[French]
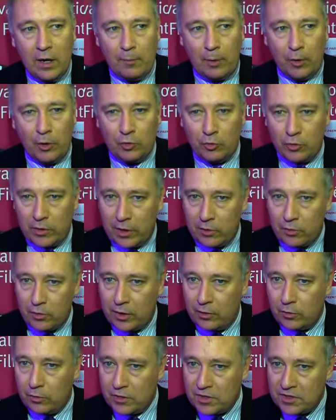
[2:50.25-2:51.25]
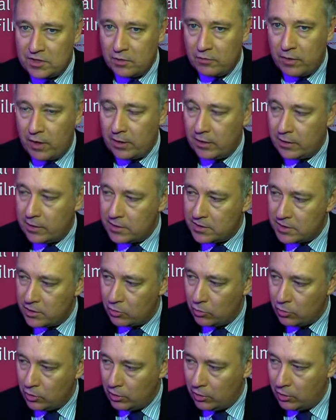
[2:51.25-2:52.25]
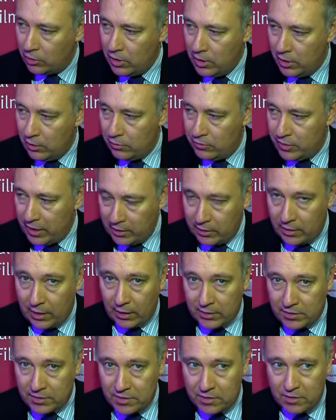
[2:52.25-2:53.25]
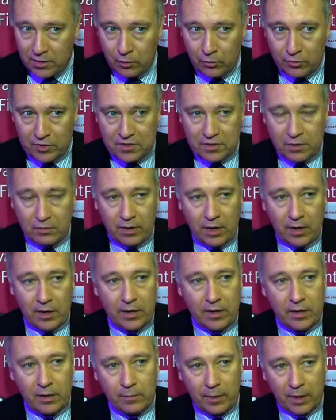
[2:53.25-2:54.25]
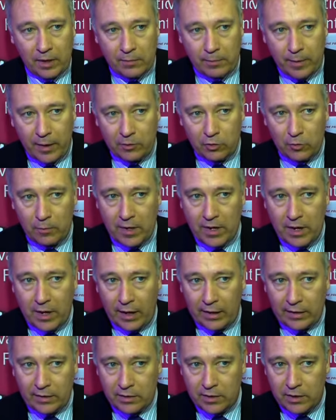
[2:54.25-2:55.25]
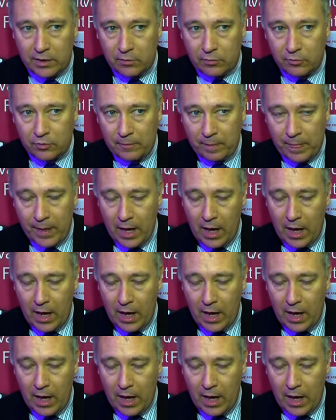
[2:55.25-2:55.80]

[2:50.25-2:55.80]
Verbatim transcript: pendant toute la durée du festival et que les étudiants viennent assister au festival et y prennent part de manière active.